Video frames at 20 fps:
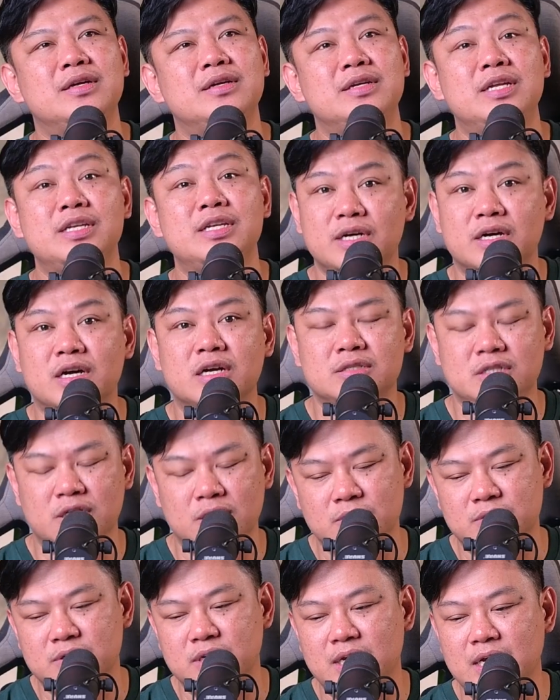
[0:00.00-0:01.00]
ที่เจอกับเช
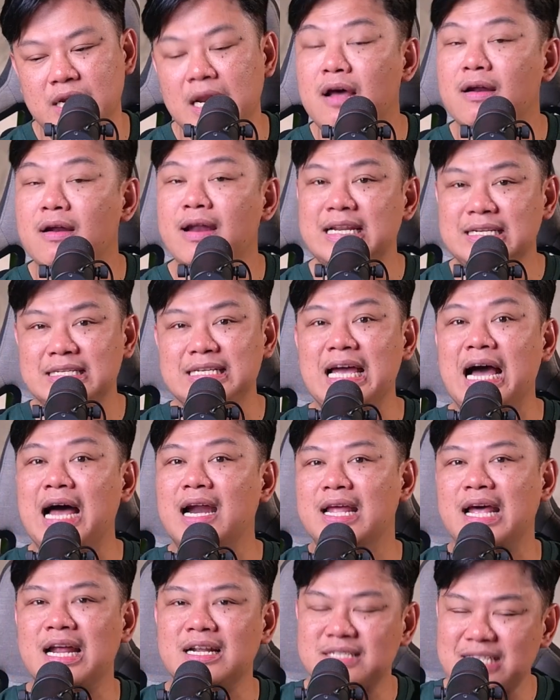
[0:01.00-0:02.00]
ลซีแล้วเล่นที่
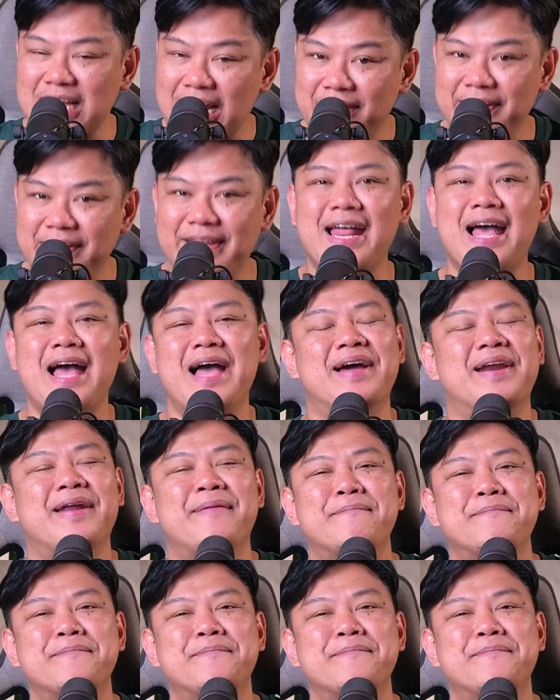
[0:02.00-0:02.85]
Allianz Arena ครับ